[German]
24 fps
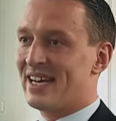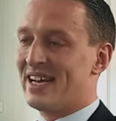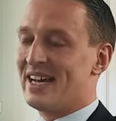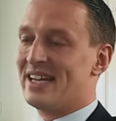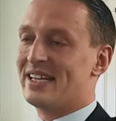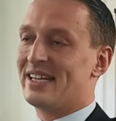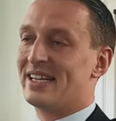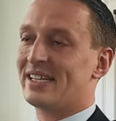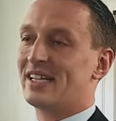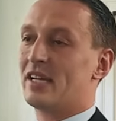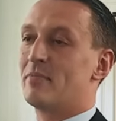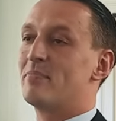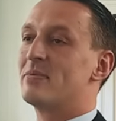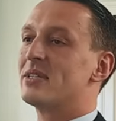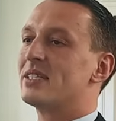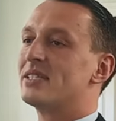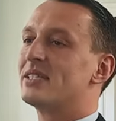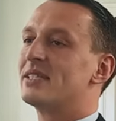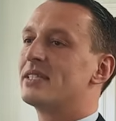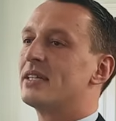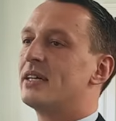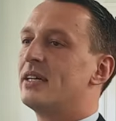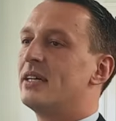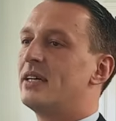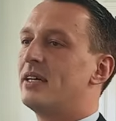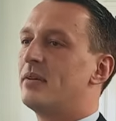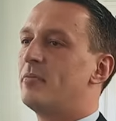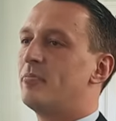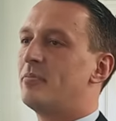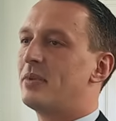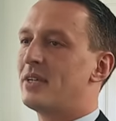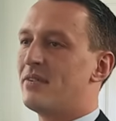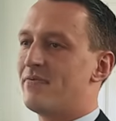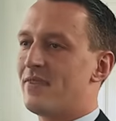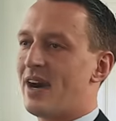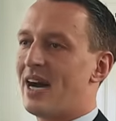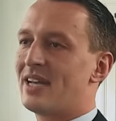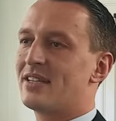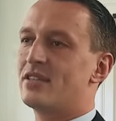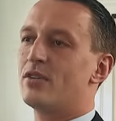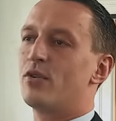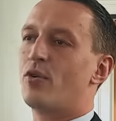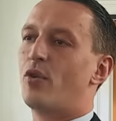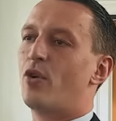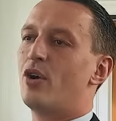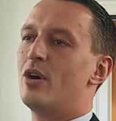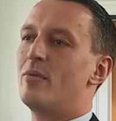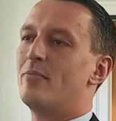dann gibt es private
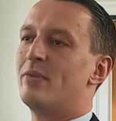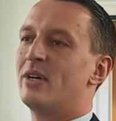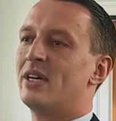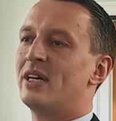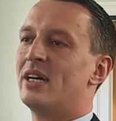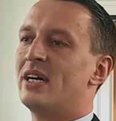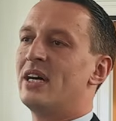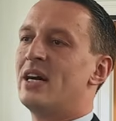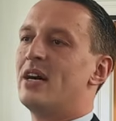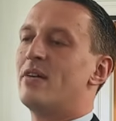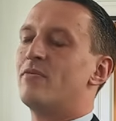Räume,